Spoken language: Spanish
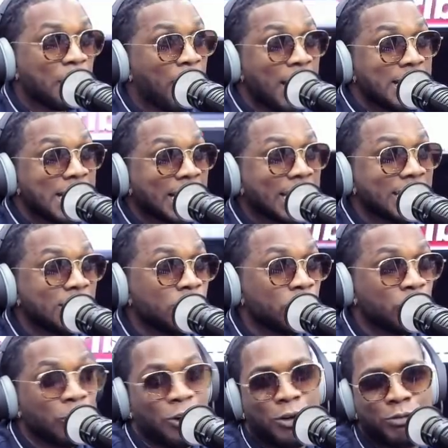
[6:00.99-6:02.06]
vaina que digo
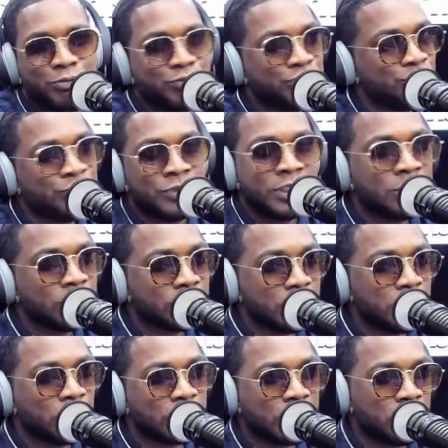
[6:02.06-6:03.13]
no. Entonces
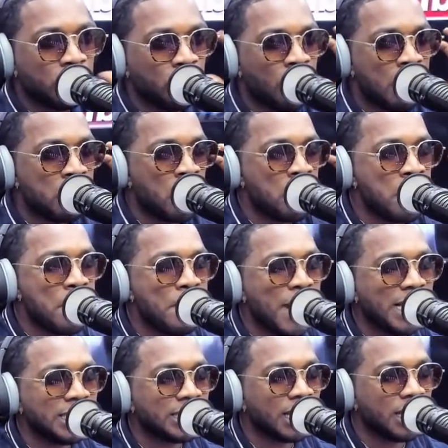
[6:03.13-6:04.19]
yo, yo lo armo en mi
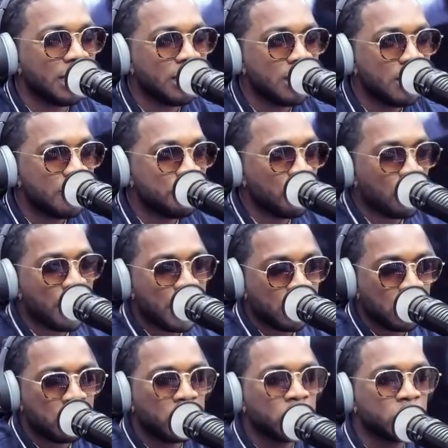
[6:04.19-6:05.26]
mente. Yo
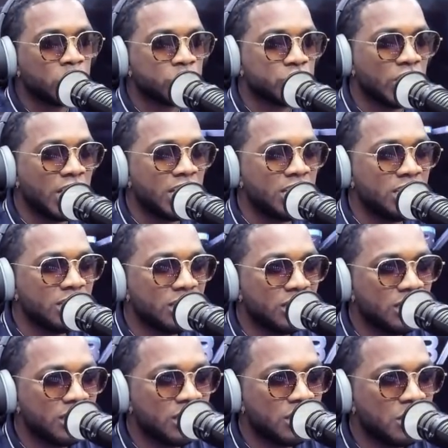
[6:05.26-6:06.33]
vengo, monto seis,
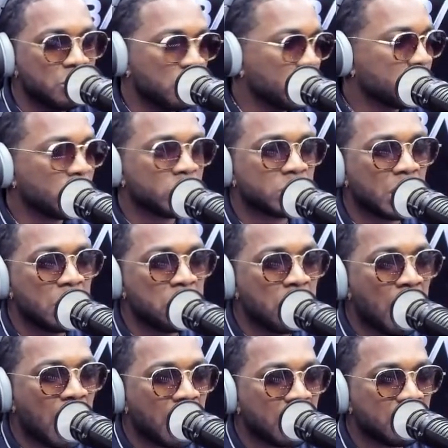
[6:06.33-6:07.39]
monto seis
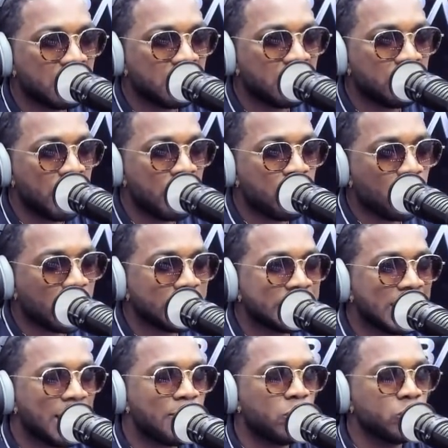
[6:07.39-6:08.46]
más, Ve Porque esa
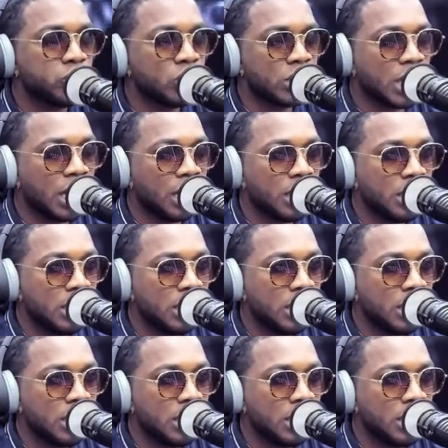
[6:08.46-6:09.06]
es la música.